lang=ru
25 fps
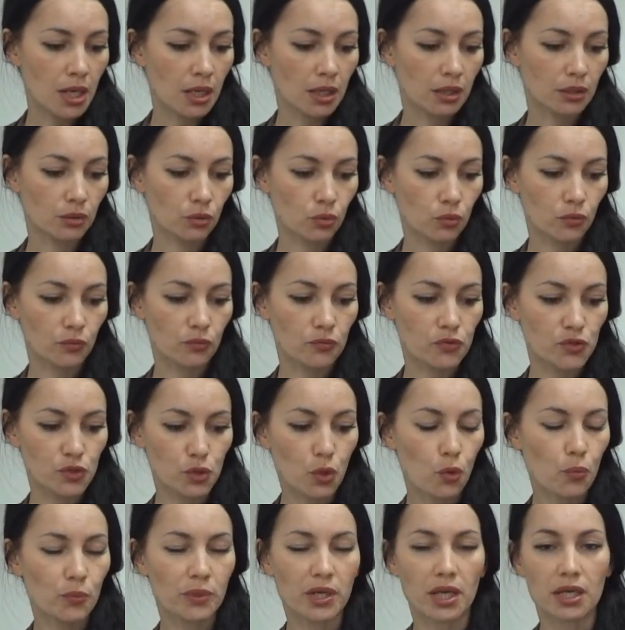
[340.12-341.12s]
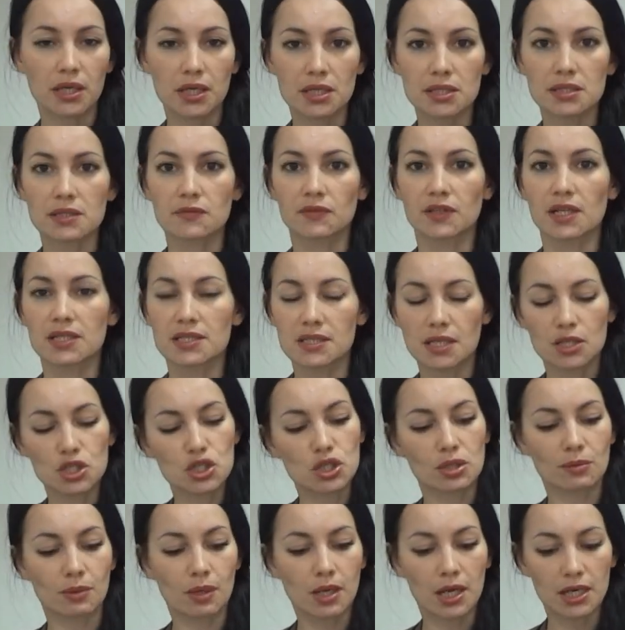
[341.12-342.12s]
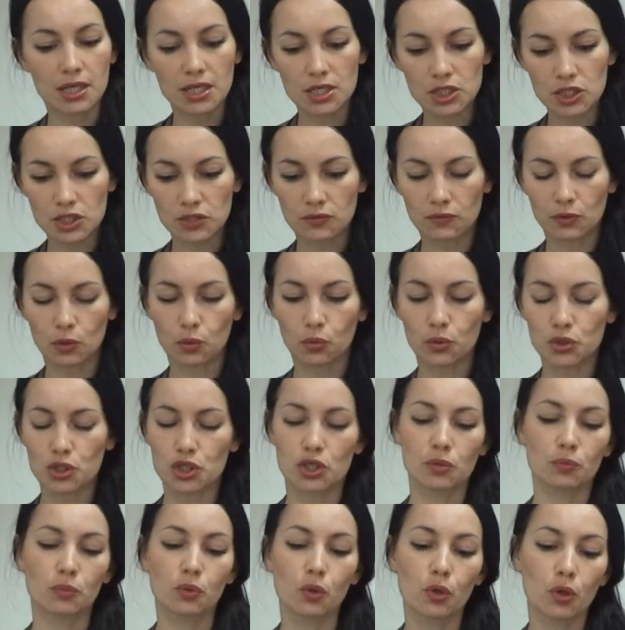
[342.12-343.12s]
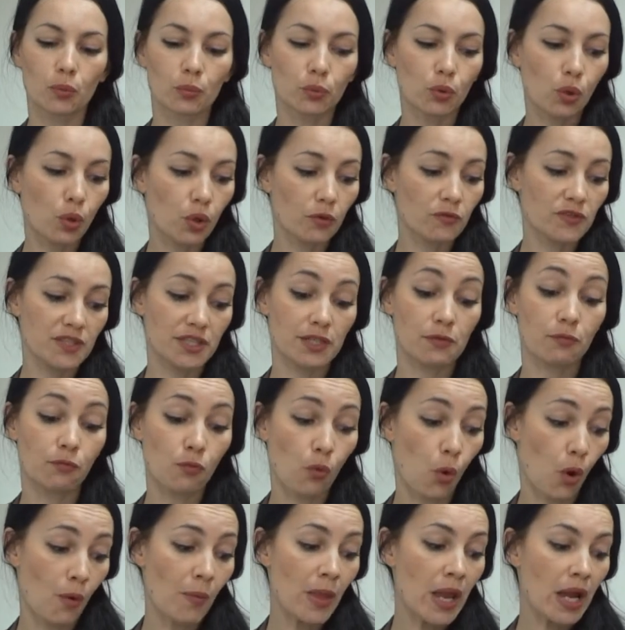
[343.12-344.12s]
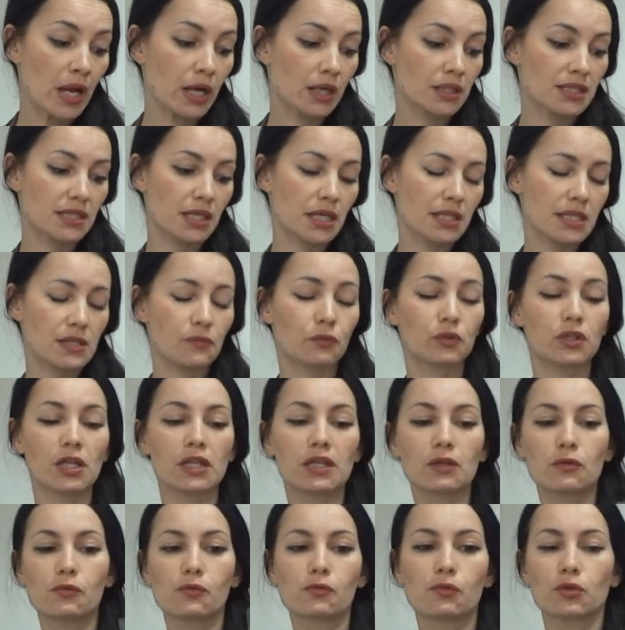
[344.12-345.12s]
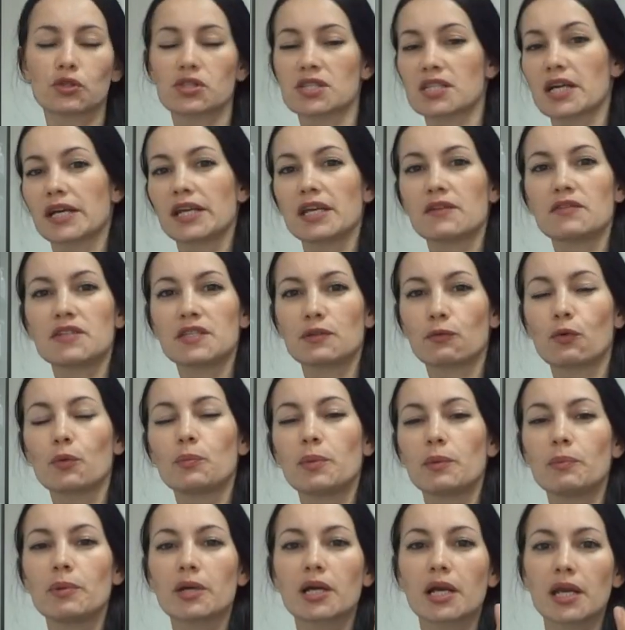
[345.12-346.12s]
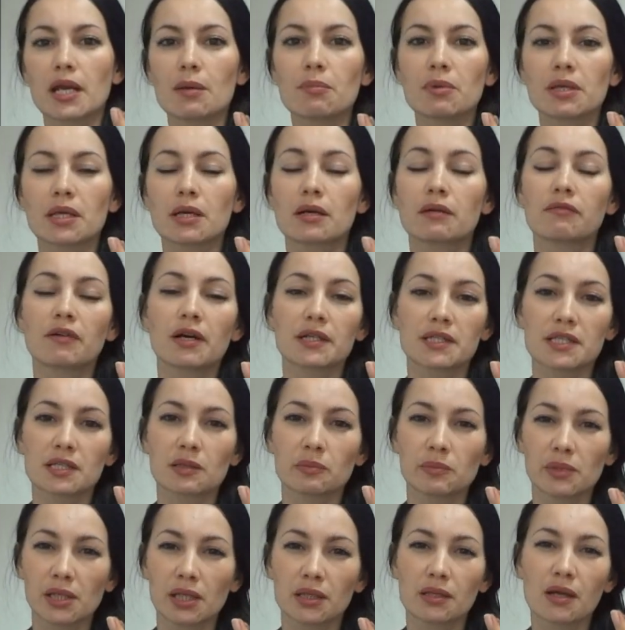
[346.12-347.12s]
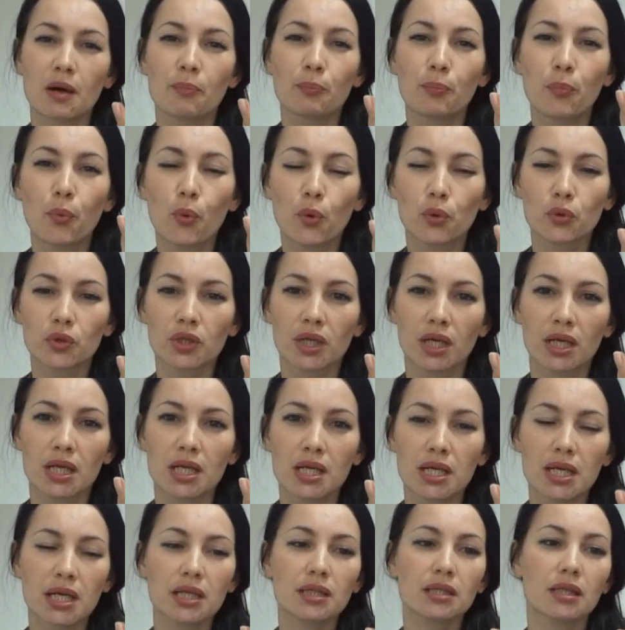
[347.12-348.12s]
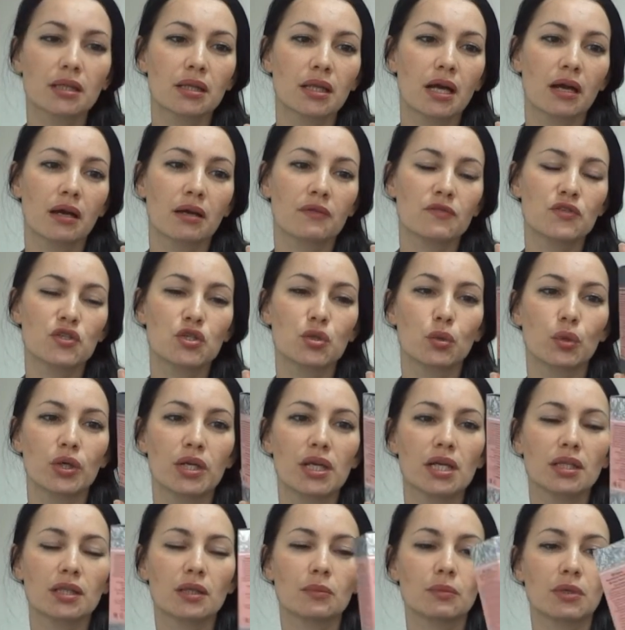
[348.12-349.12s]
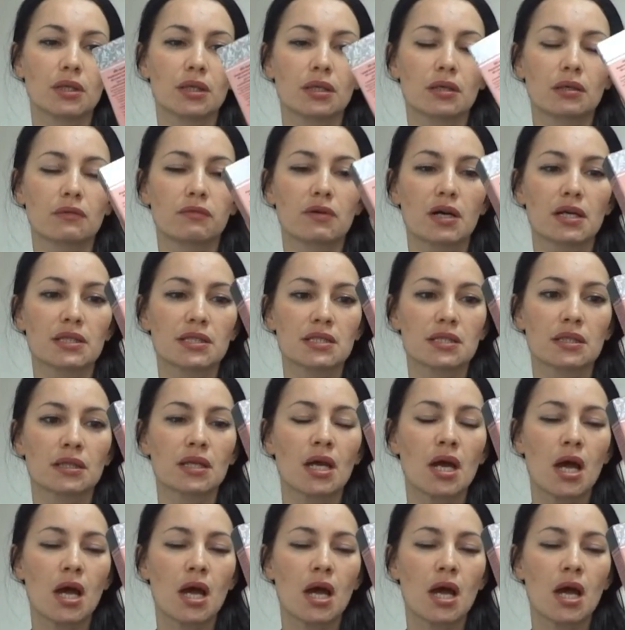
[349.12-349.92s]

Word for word: ну, все у меня есть в достаточном количестве и очень много-много всего. Кстати, вот этого вот, скорее всего, биби-крема не хватит мне на полное лето, на все лето мне не хватит,